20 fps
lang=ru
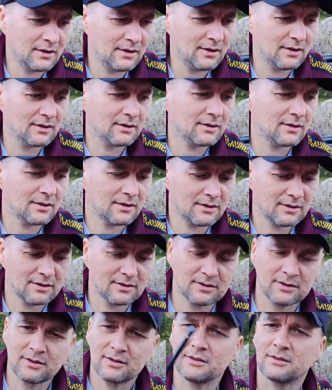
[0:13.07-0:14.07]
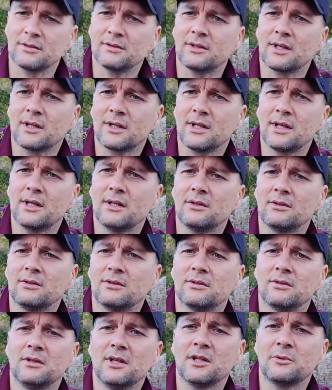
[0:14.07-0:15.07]
И
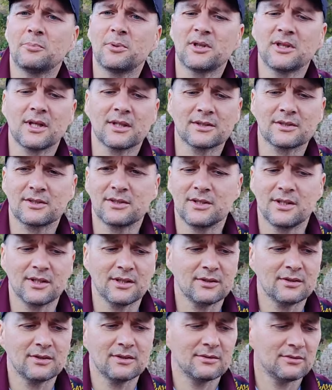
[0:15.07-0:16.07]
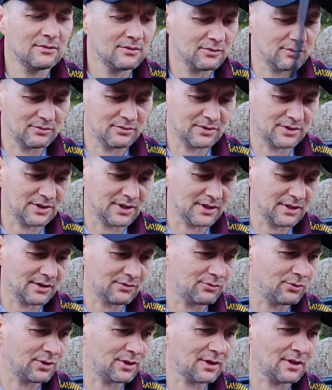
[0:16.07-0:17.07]
такая лет 15 ей. Где
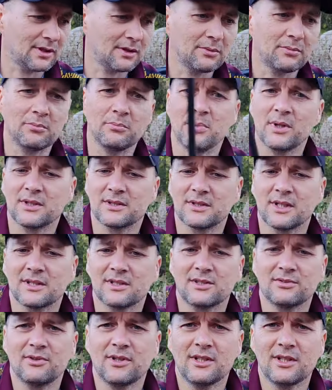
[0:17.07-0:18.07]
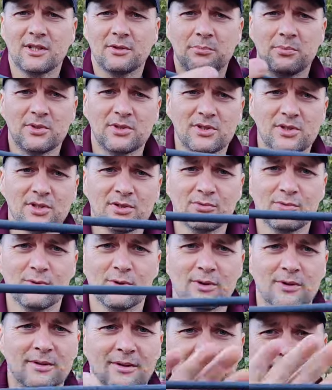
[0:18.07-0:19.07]
она? Вот она. Без названия, без
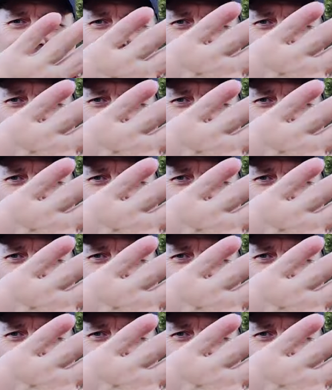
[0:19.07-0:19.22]
всего.